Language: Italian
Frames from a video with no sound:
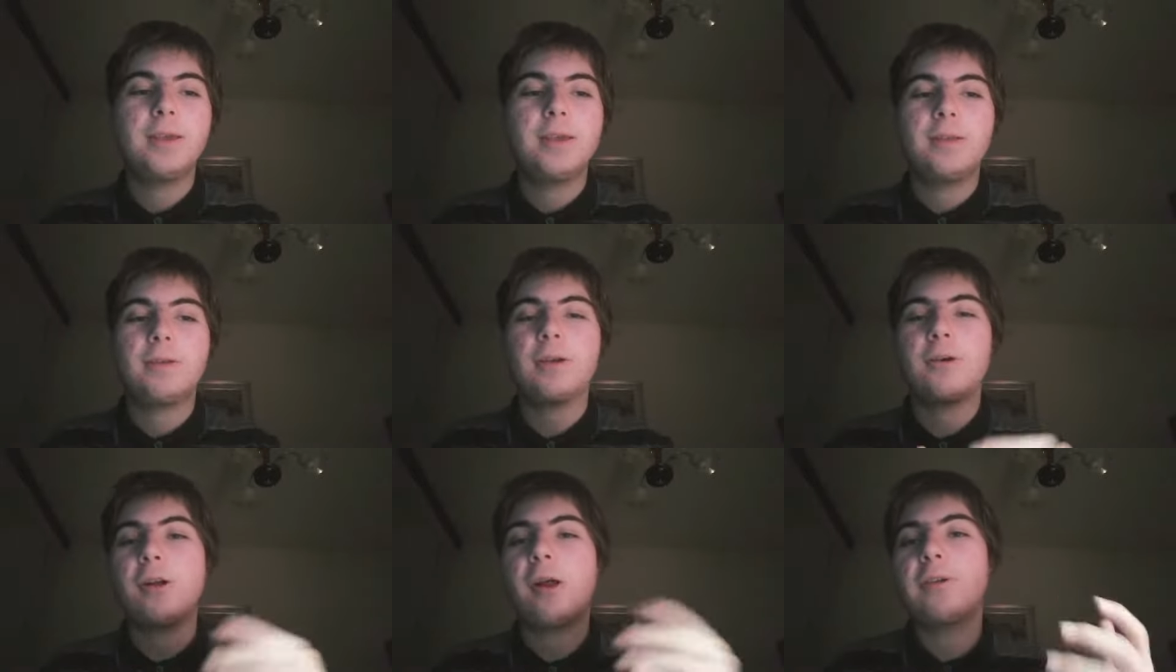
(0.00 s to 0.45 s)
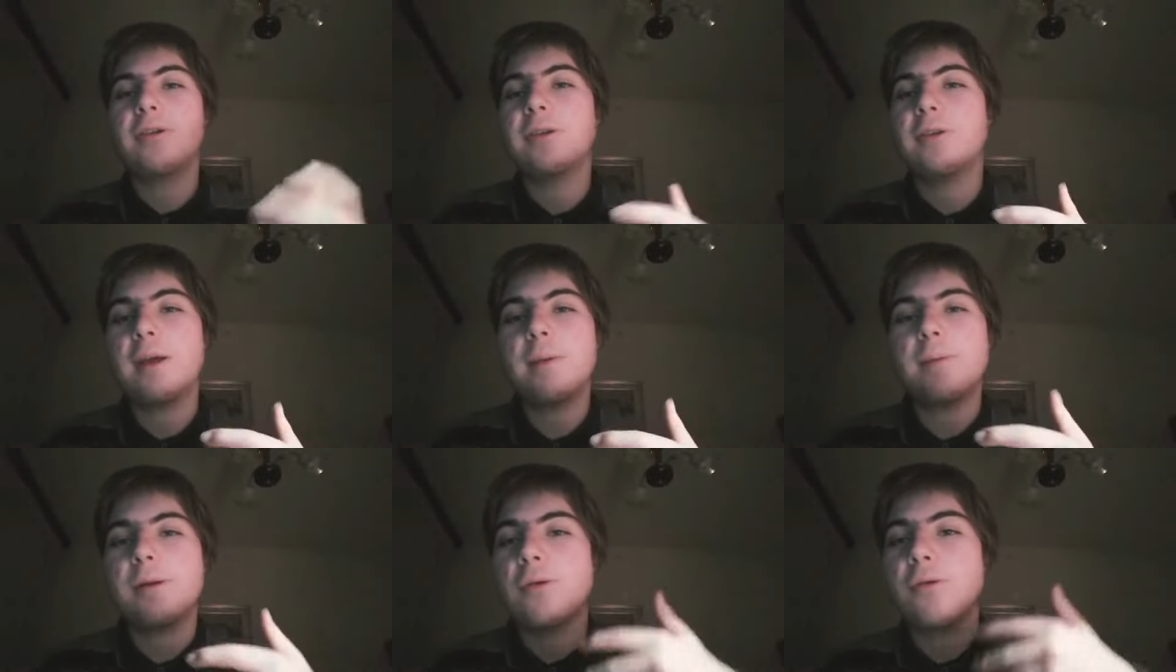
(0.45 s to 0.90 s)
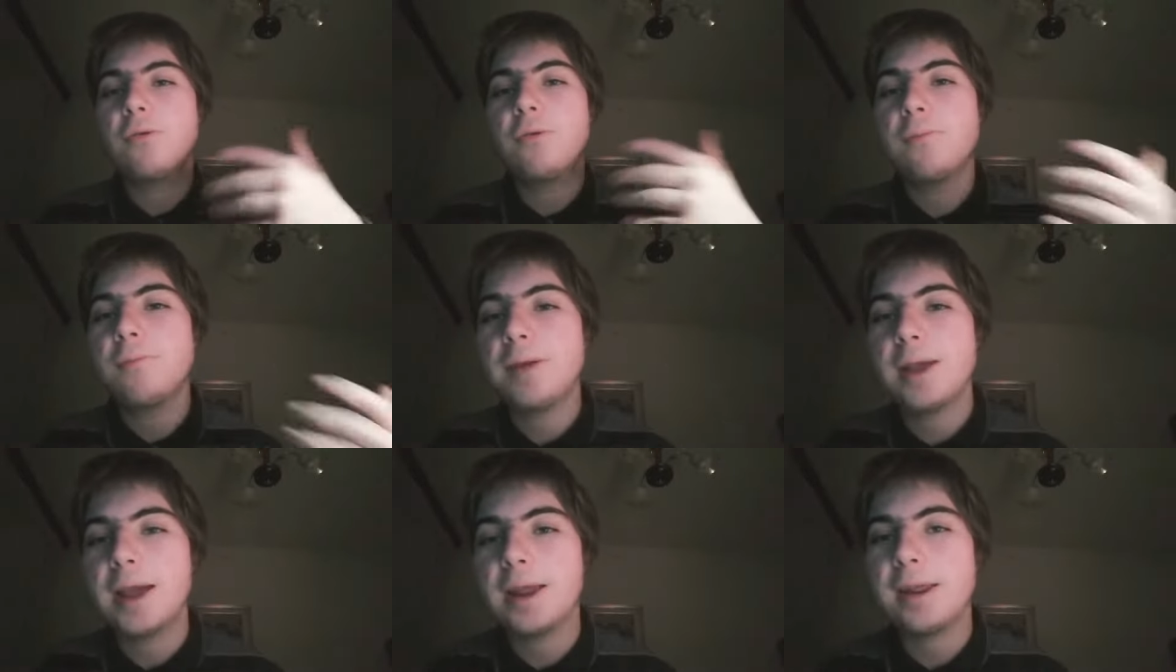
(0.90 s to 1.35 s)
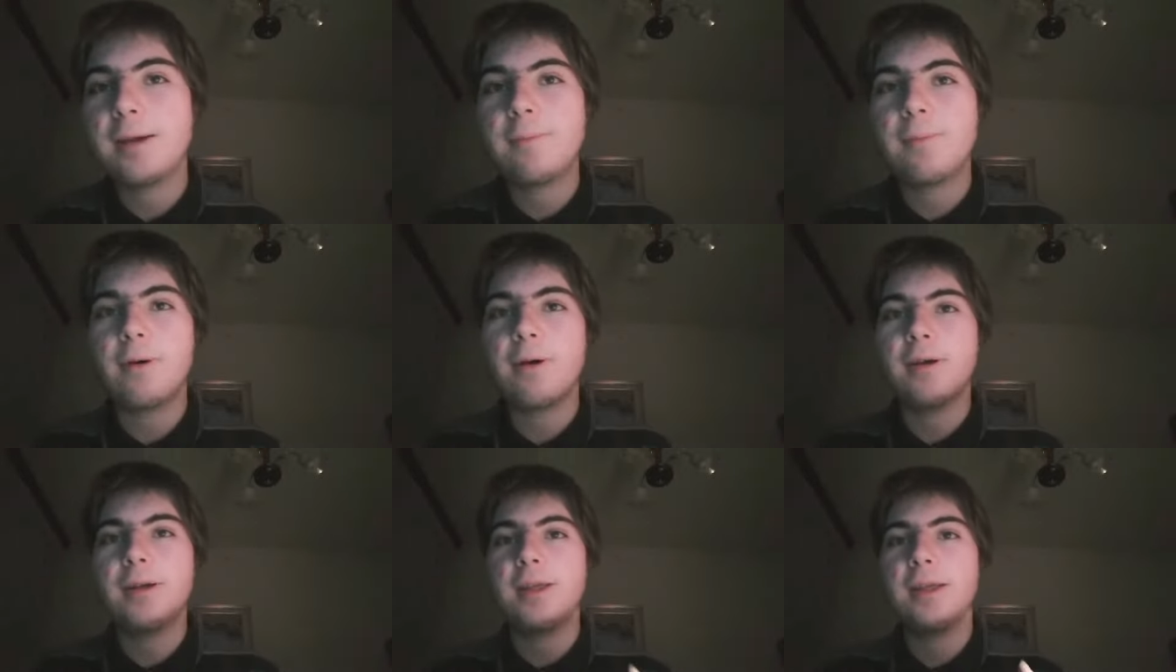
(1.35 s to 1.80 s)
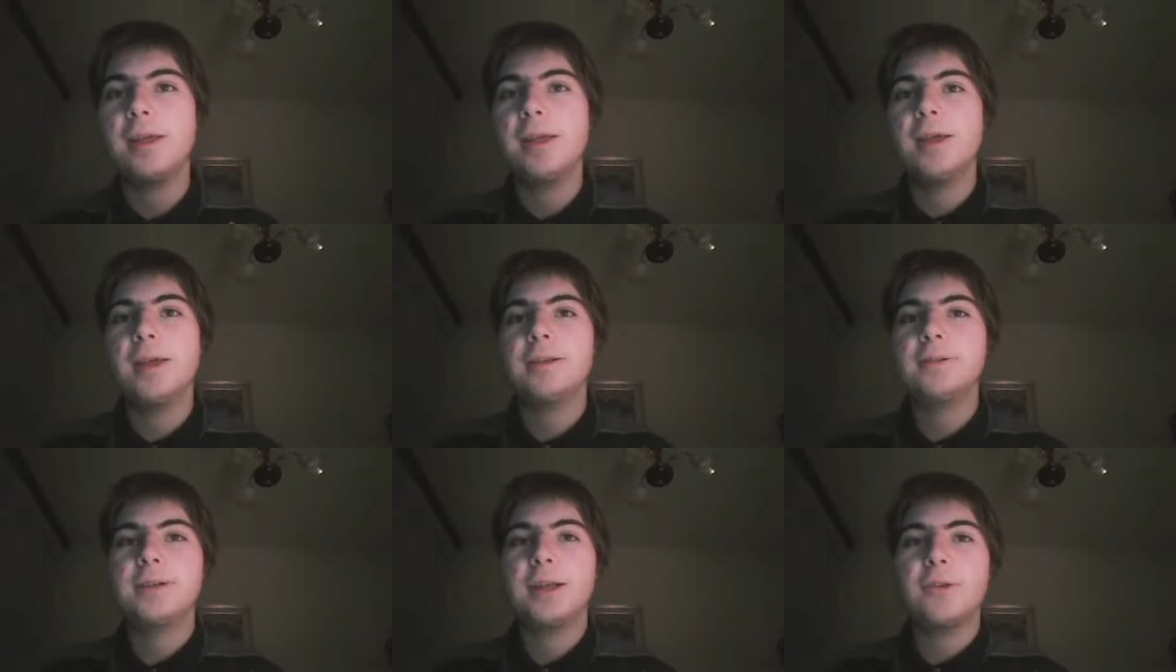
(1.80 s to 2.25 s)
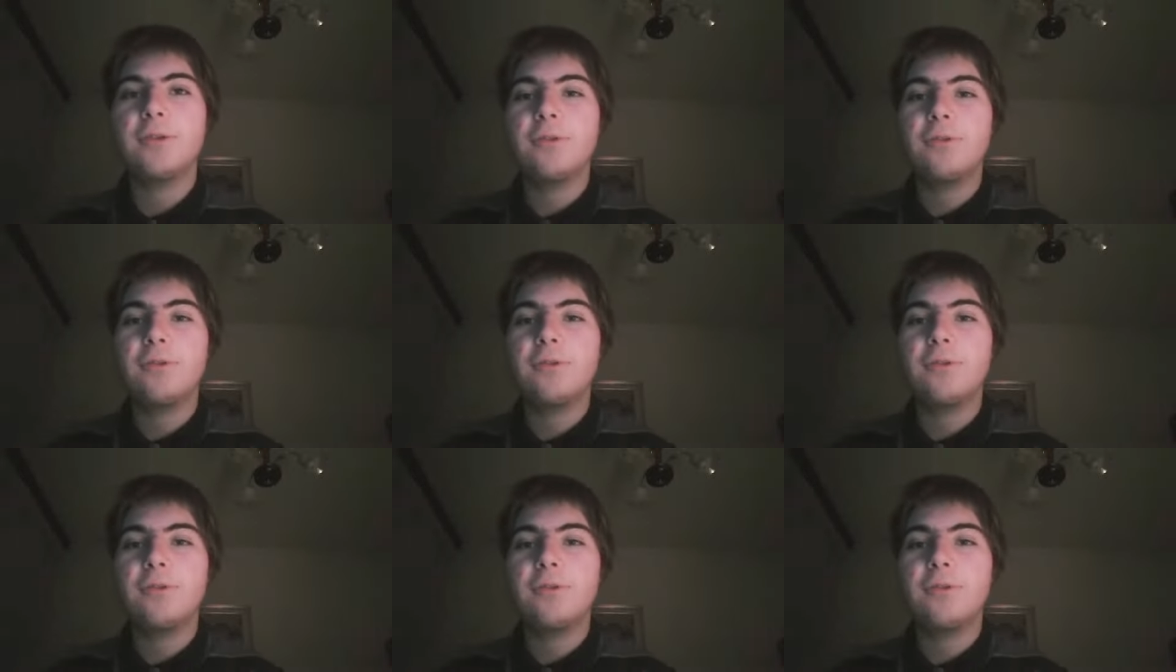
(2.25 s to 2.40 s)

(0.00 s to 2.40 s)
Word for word: se crossi sempre con un piede poi cioè,